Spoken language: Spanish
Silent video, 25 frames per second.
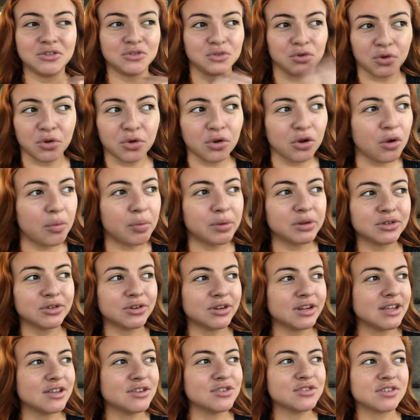Todos los
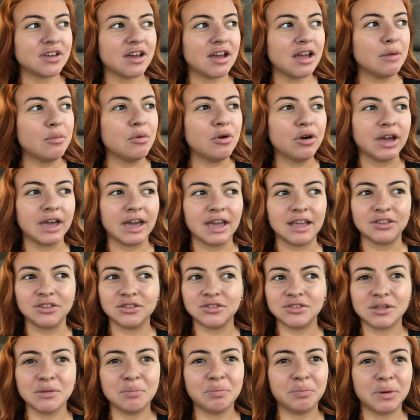puertorriqueños sabemos que esto es
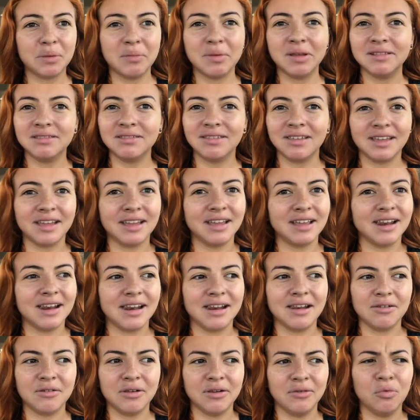simplemente
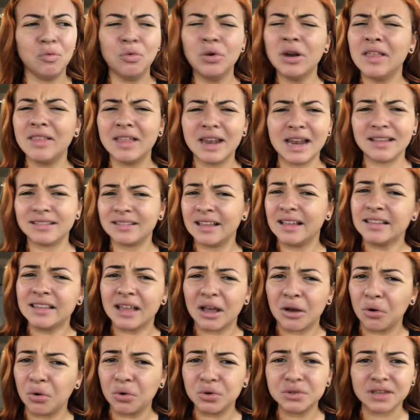una de las
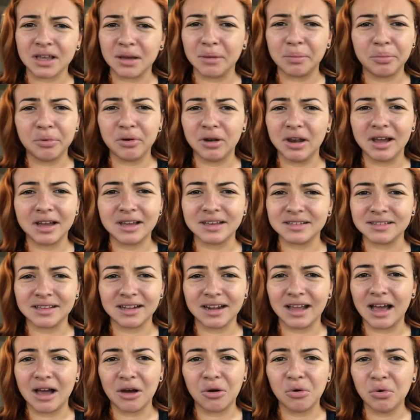tantas cosas por las que se
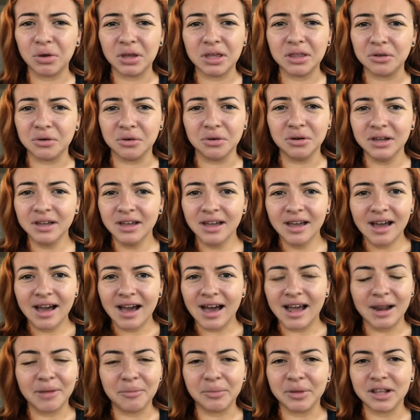les ha cogido
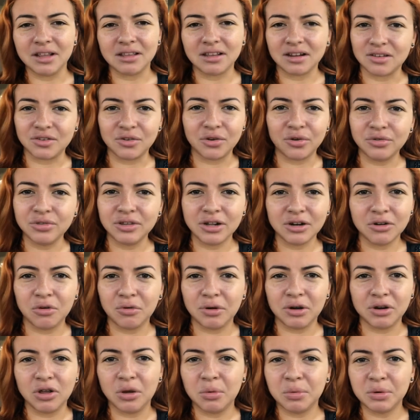a la administración del
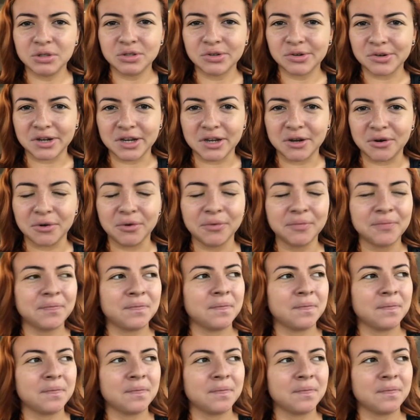gobierno de Puerto Rico.